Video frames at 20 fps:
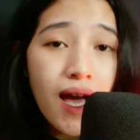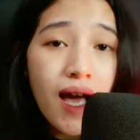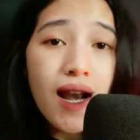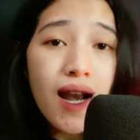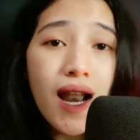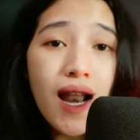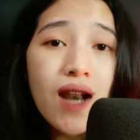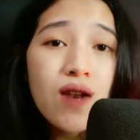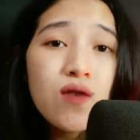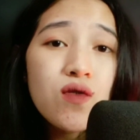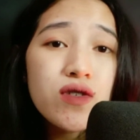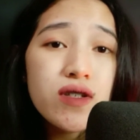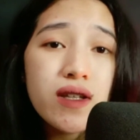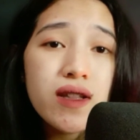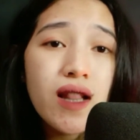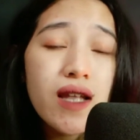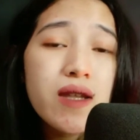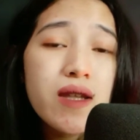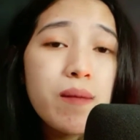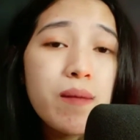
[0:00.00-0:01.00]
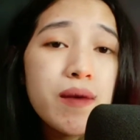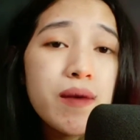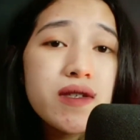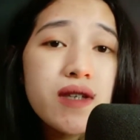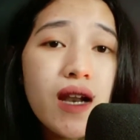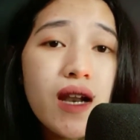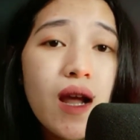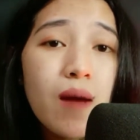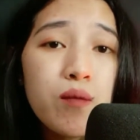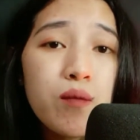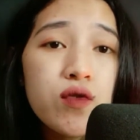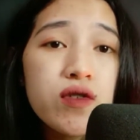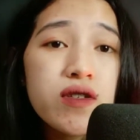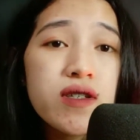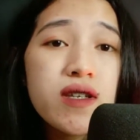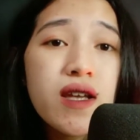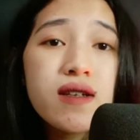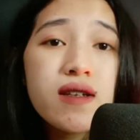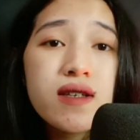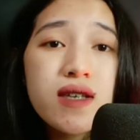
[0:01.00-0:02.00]
Lalu setelah dipenjara pun
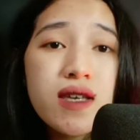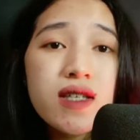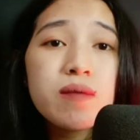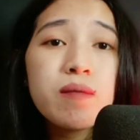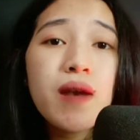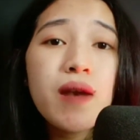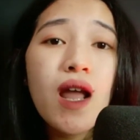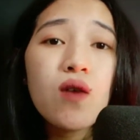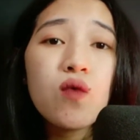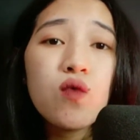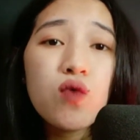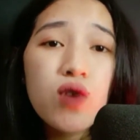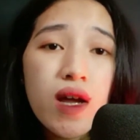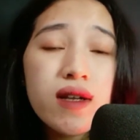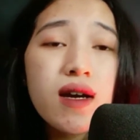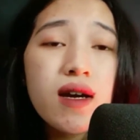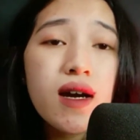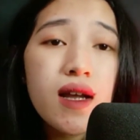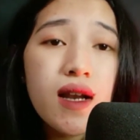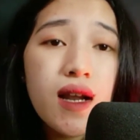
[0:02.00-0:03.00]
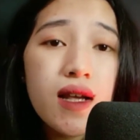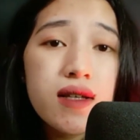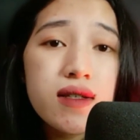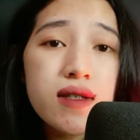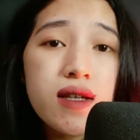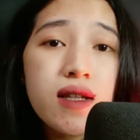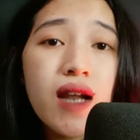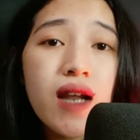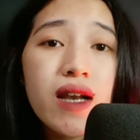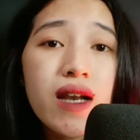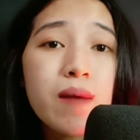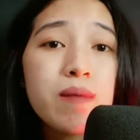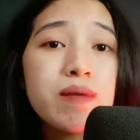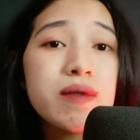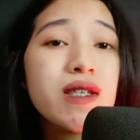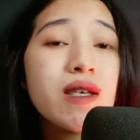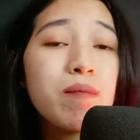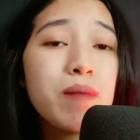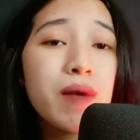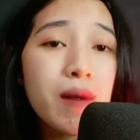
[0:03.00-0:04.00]
Jenkins melakukan kekerasan terhadap
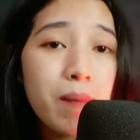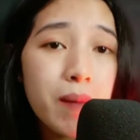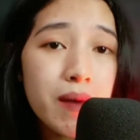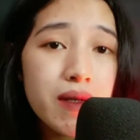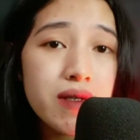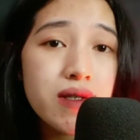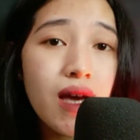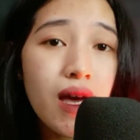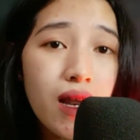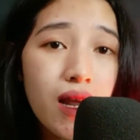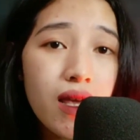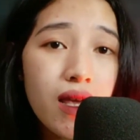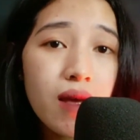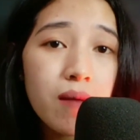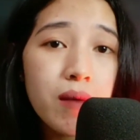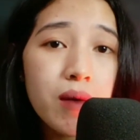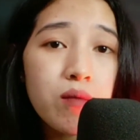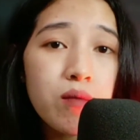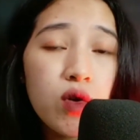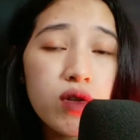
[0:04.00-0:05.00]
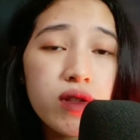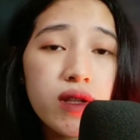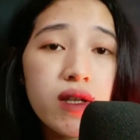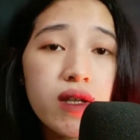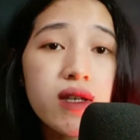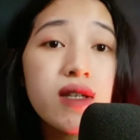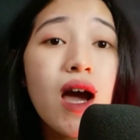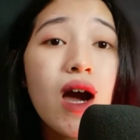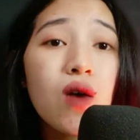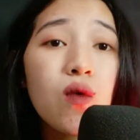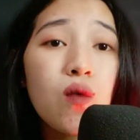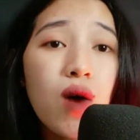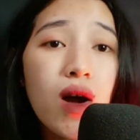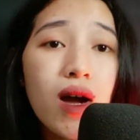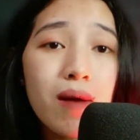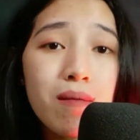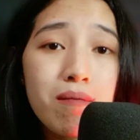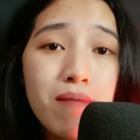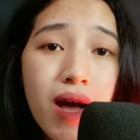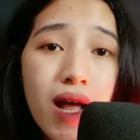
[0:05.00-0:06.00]
sipir penjara yang membuatnya didakwa
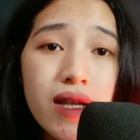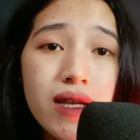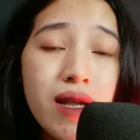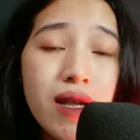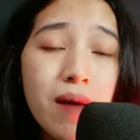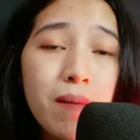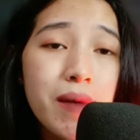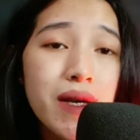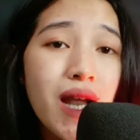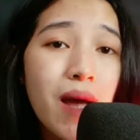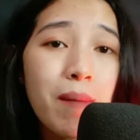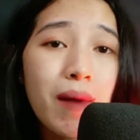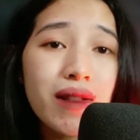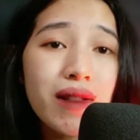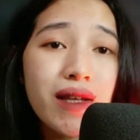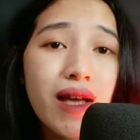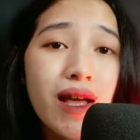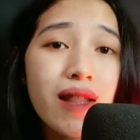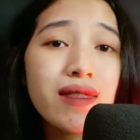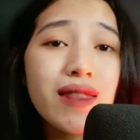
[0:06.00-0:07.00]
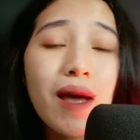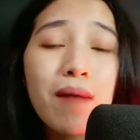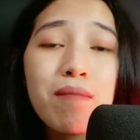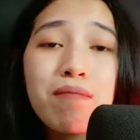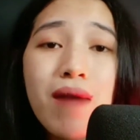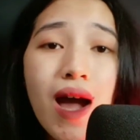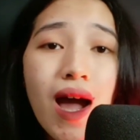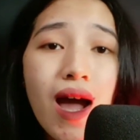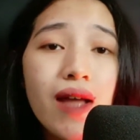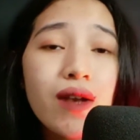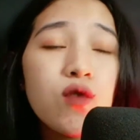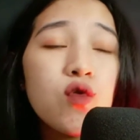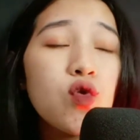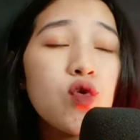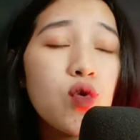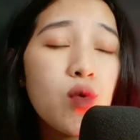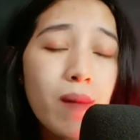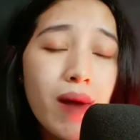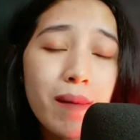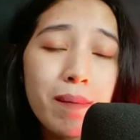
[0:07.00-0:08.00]
kembali dan mendapatkan tambahan
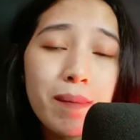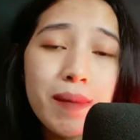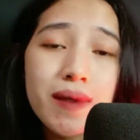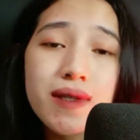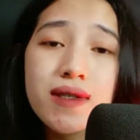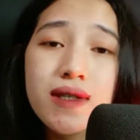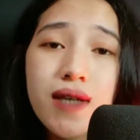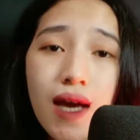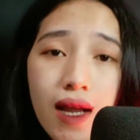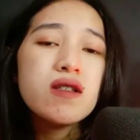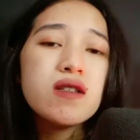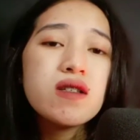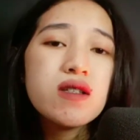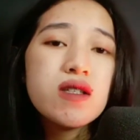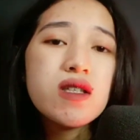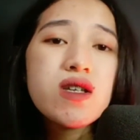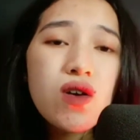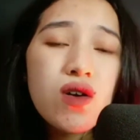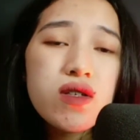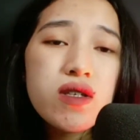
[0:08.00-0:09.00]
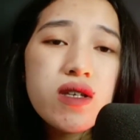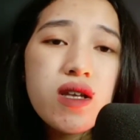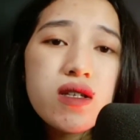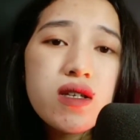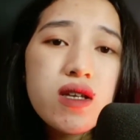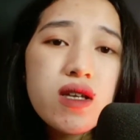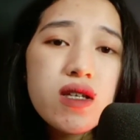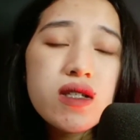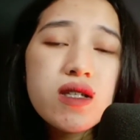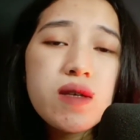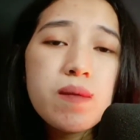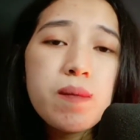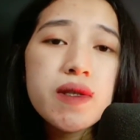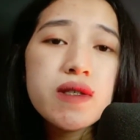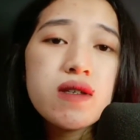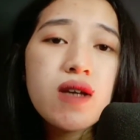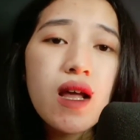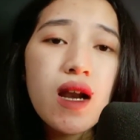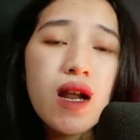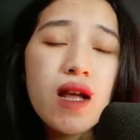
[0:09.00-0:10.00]
hukuman penjara. Nico Jenkins
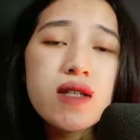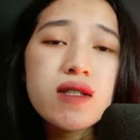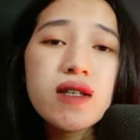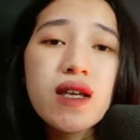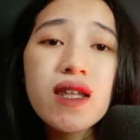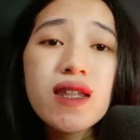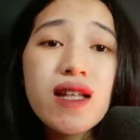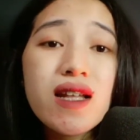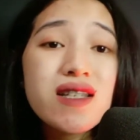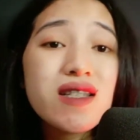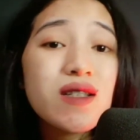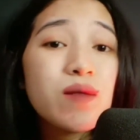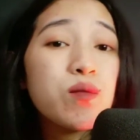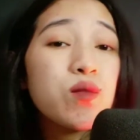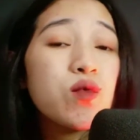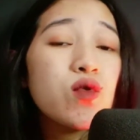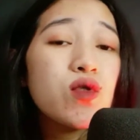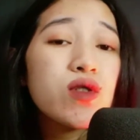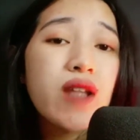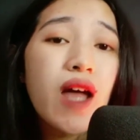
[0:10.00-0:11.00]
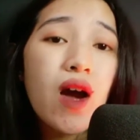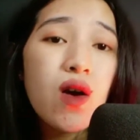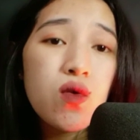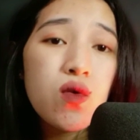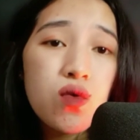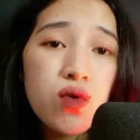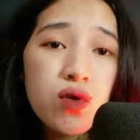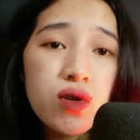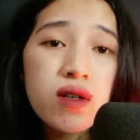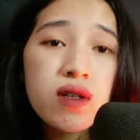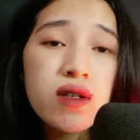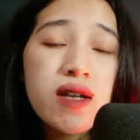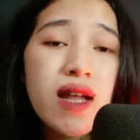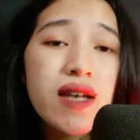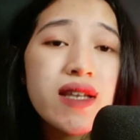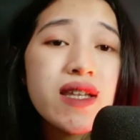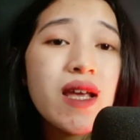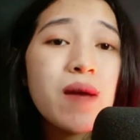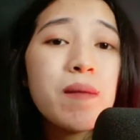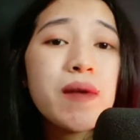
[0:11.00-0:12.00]
dipenjara sekitar 10 tahun
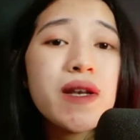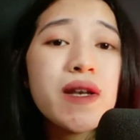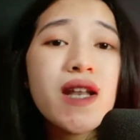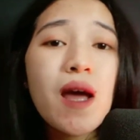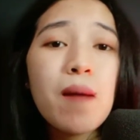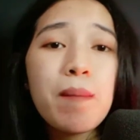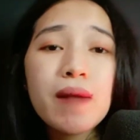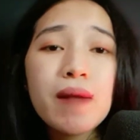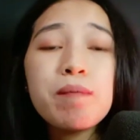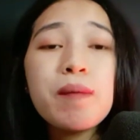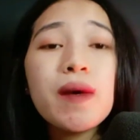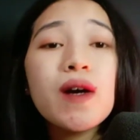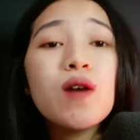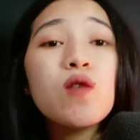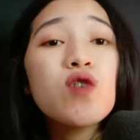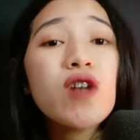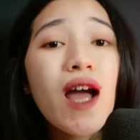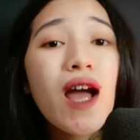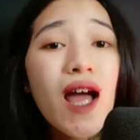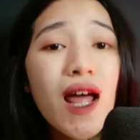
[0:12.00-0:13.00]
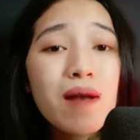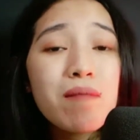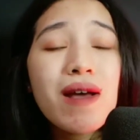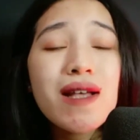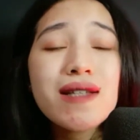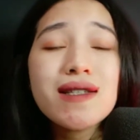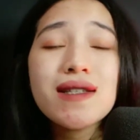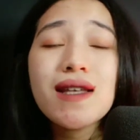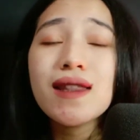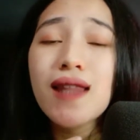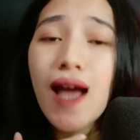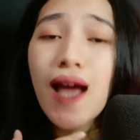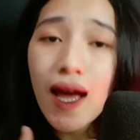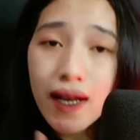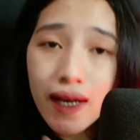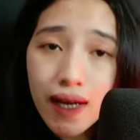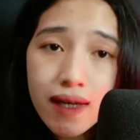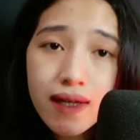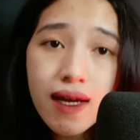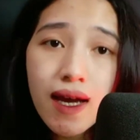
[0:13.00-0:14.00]
dan dia mendapat pengurangan masa
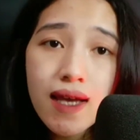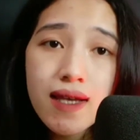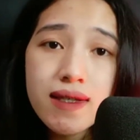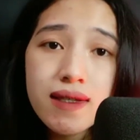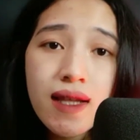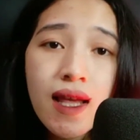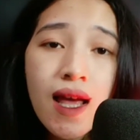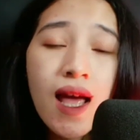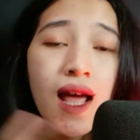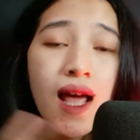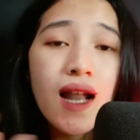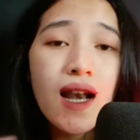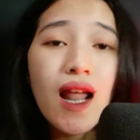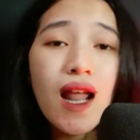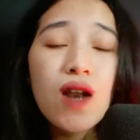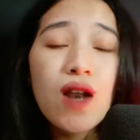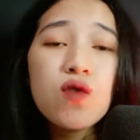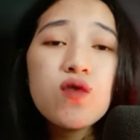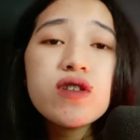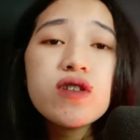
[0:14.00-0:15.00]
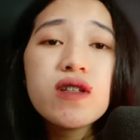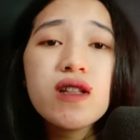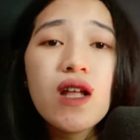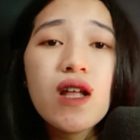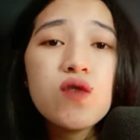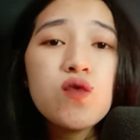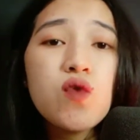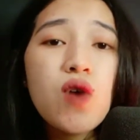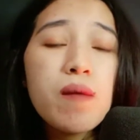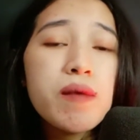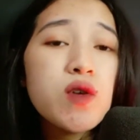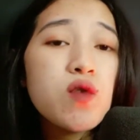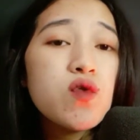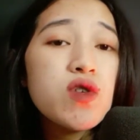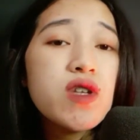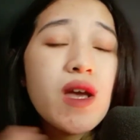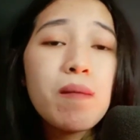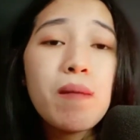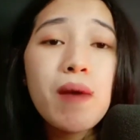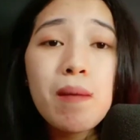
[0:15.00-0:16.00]
tahanan guys. Lalu setelah dua minggu
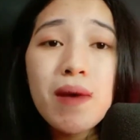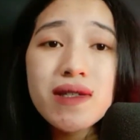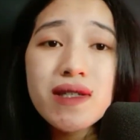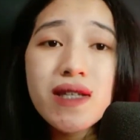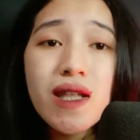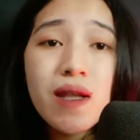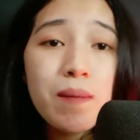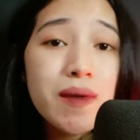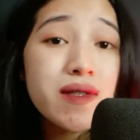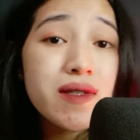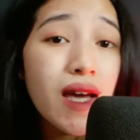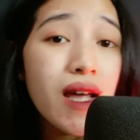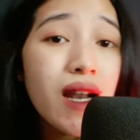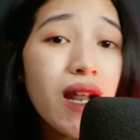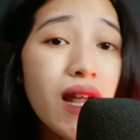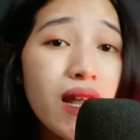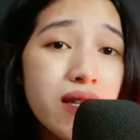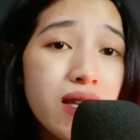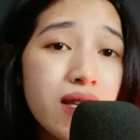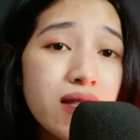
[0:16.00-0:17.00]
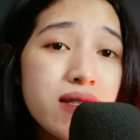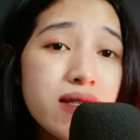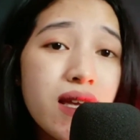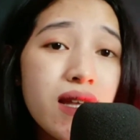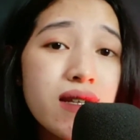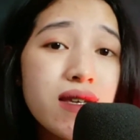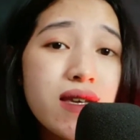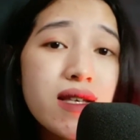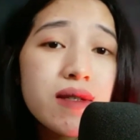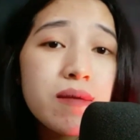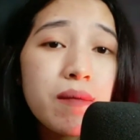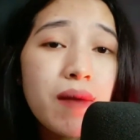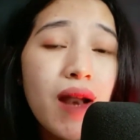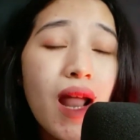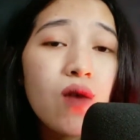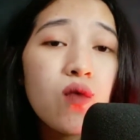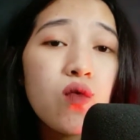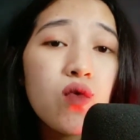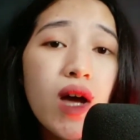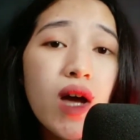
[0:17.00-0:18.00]
dia bebas dari penjara nih, Jenkins
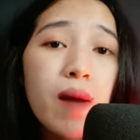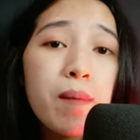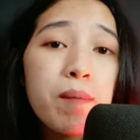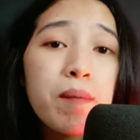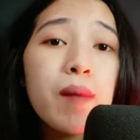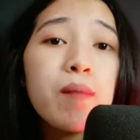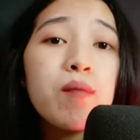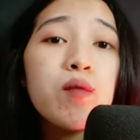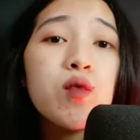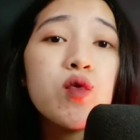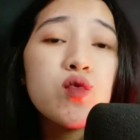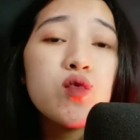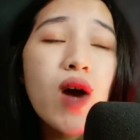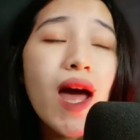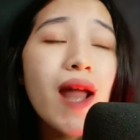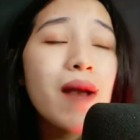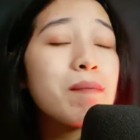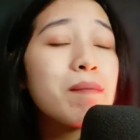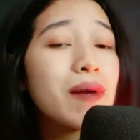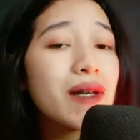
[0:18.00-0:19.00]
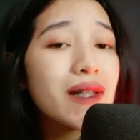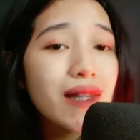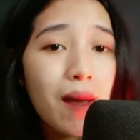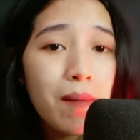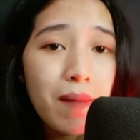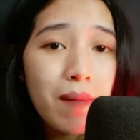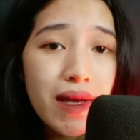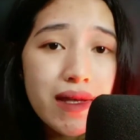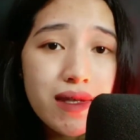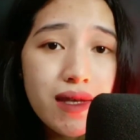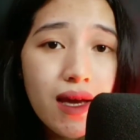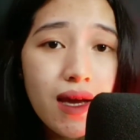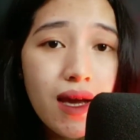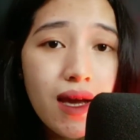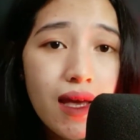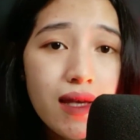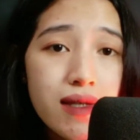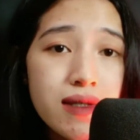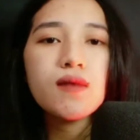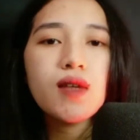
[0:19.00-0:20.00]
melakukan pembunuhan pertamanya
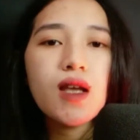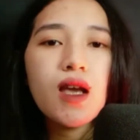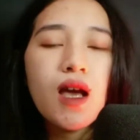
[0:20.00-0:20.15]
guys.